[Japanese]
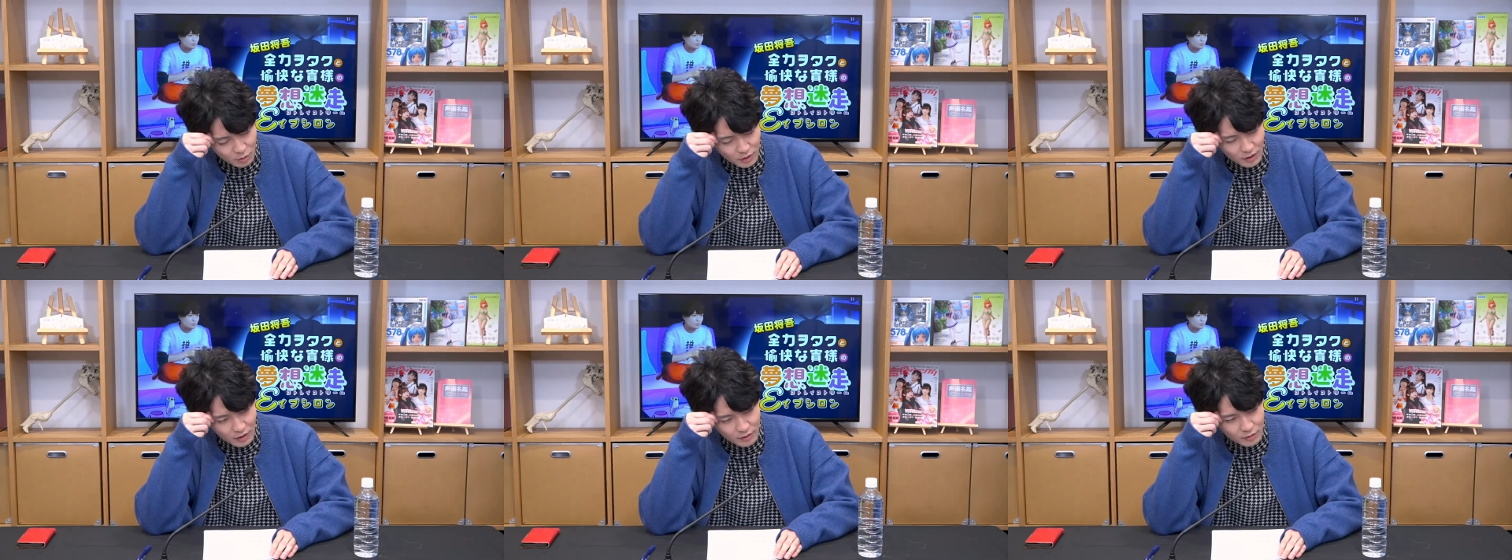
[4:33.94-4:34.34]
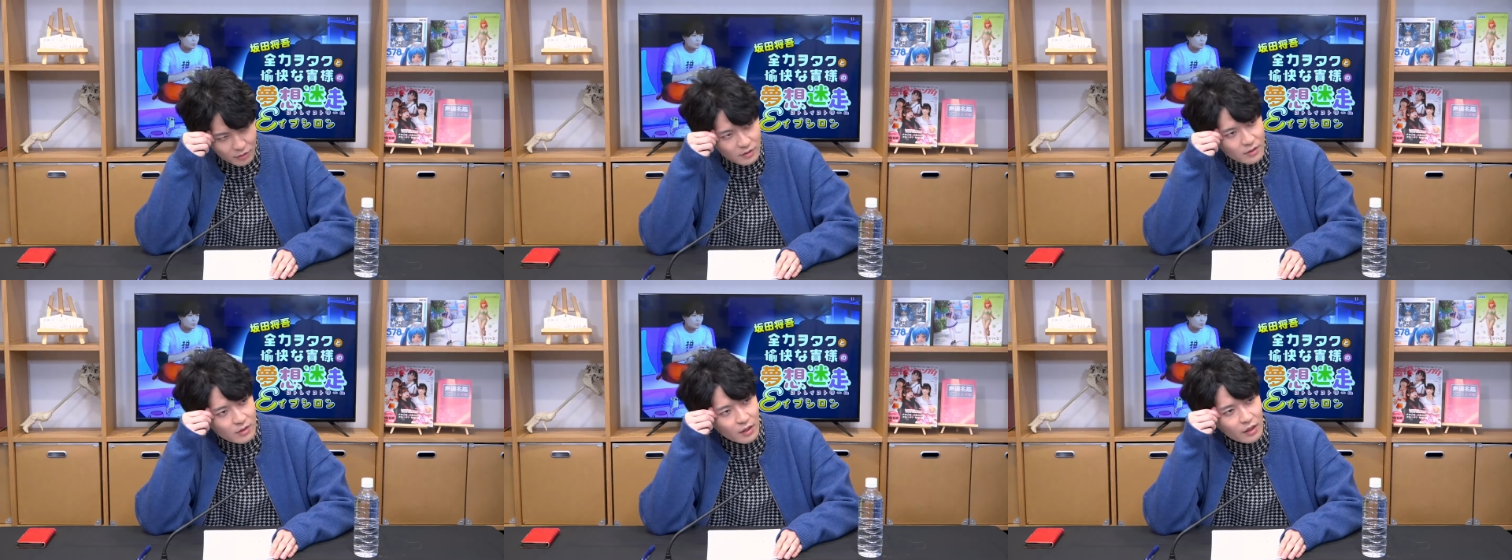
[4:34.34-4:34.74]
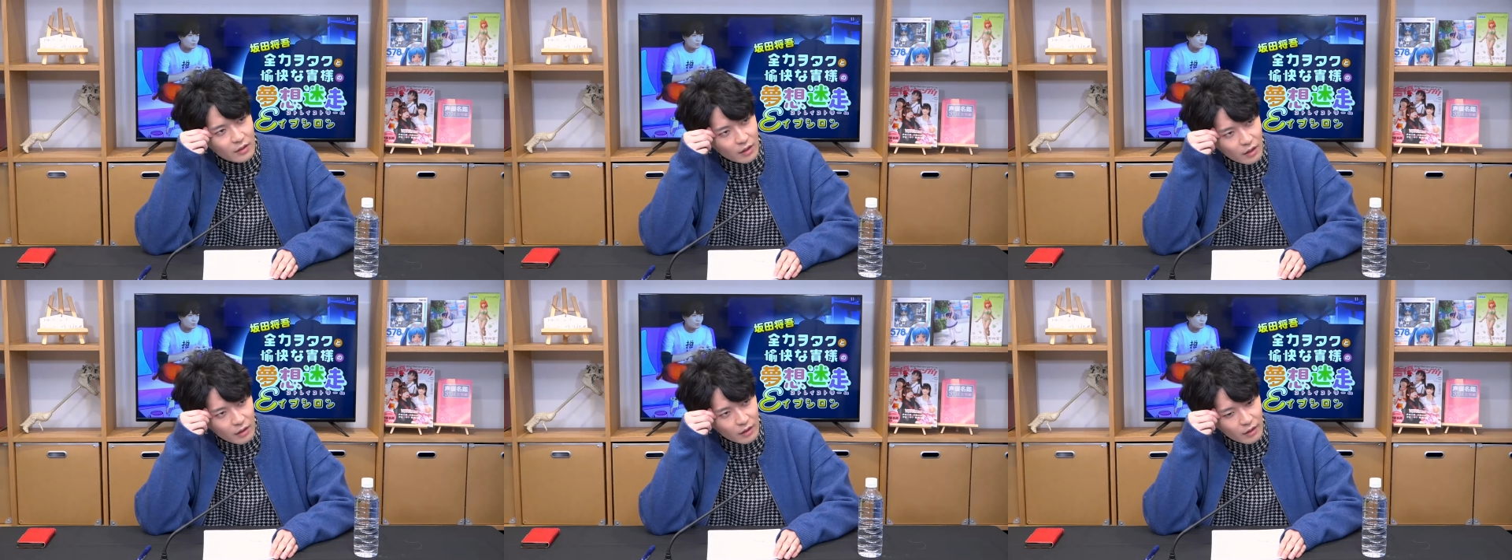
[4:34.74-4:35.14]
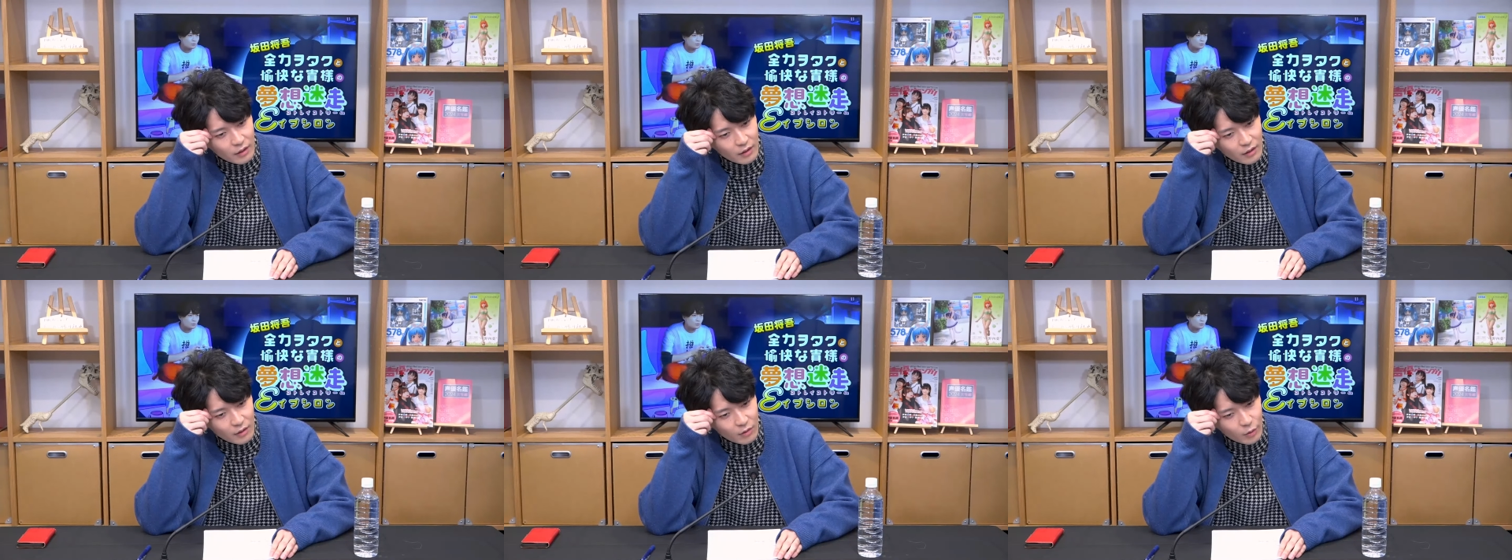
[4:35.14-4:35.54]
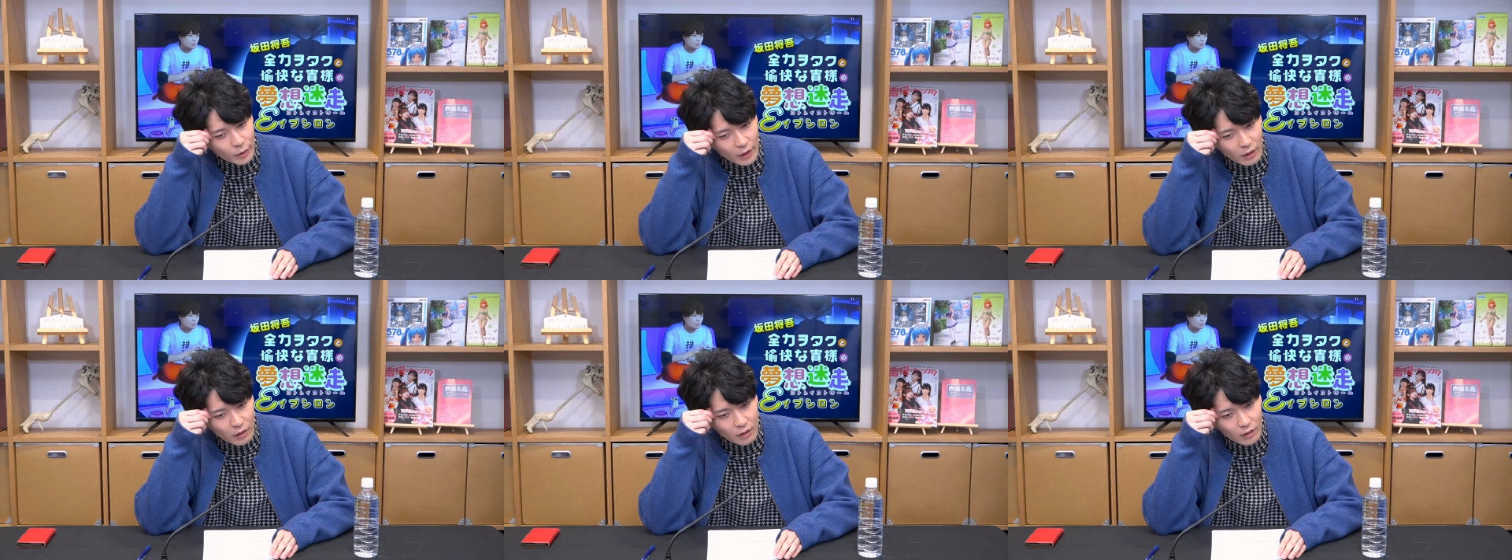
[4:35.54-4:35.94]
人やると辛いなあれ
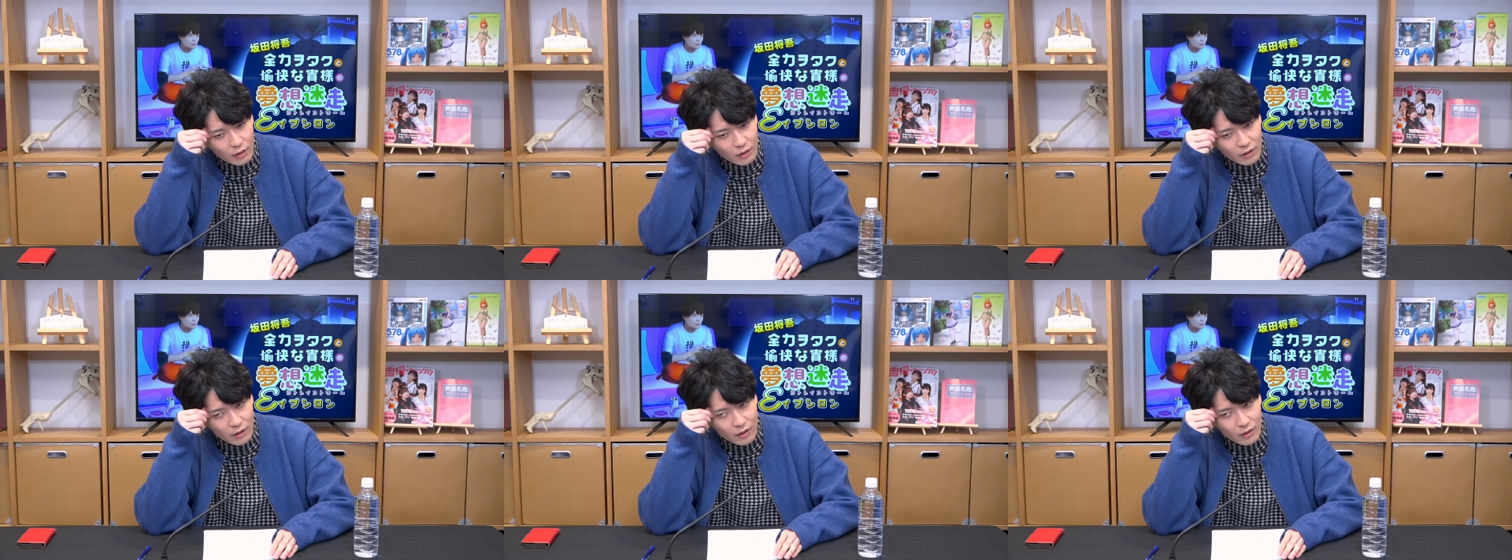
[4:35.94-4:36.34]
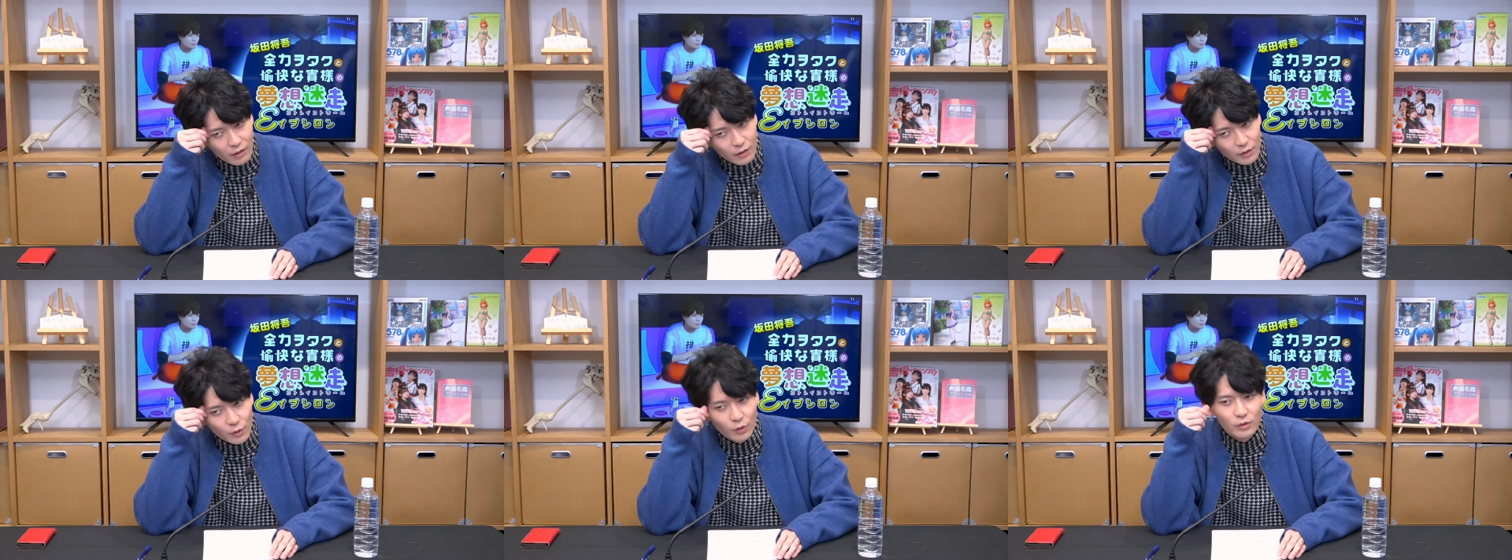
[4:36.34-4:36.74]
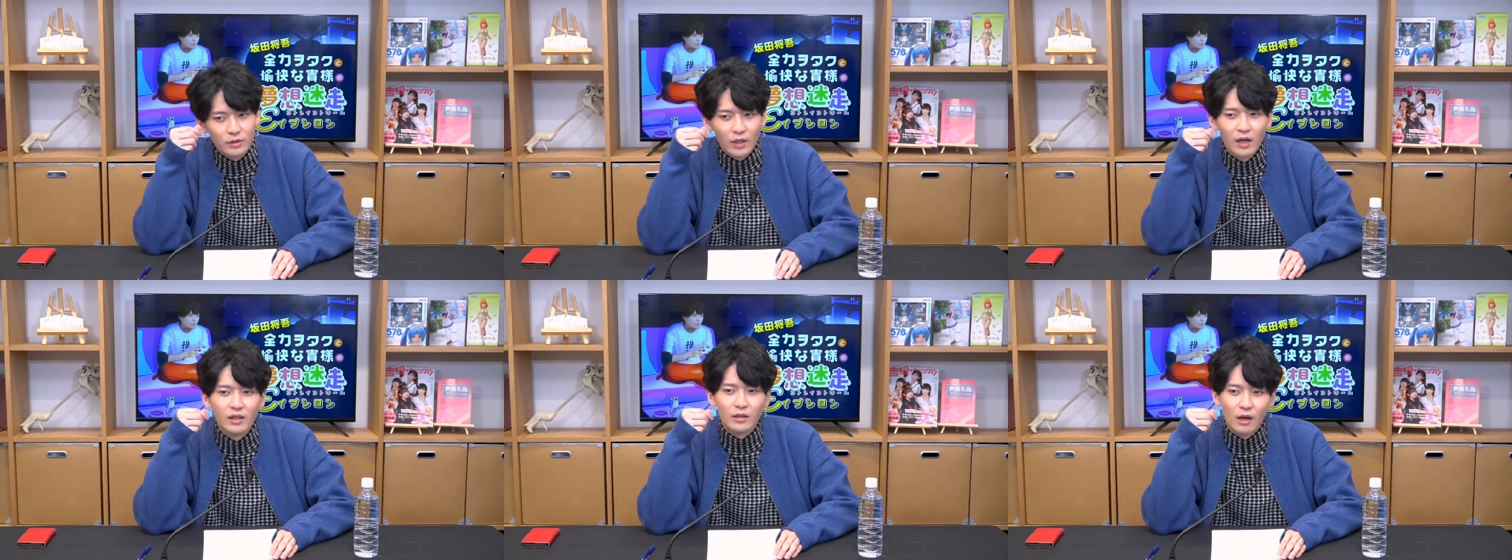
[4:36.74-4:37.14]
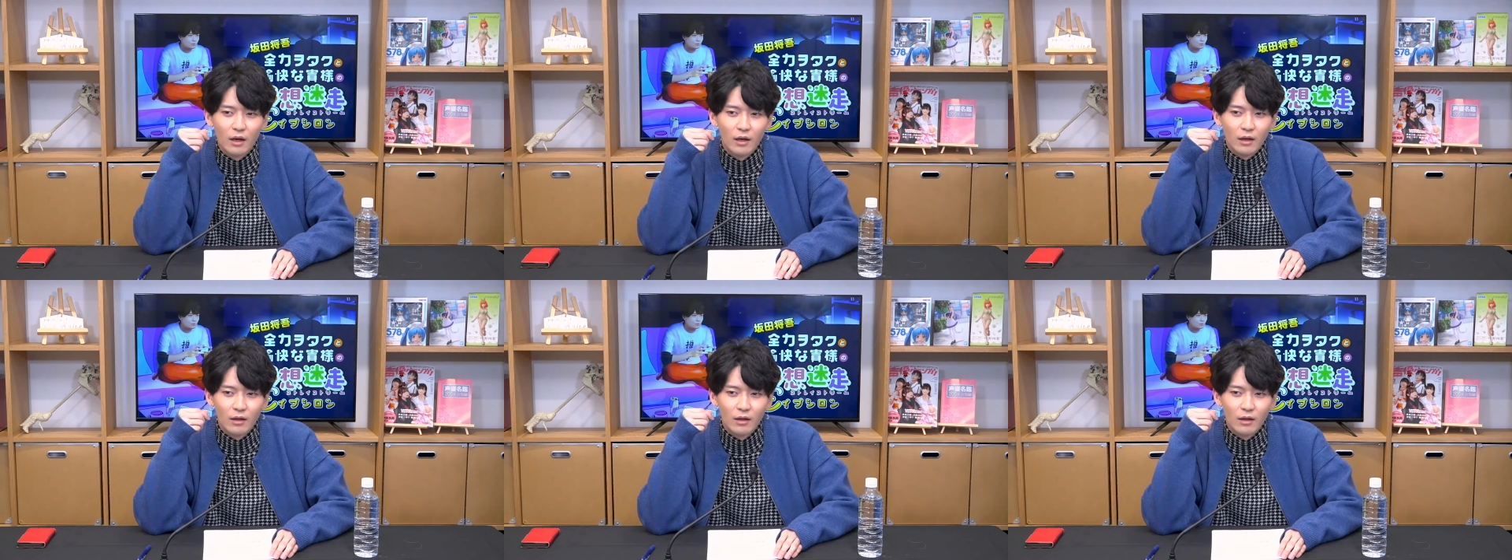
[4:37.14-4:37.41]
よくないな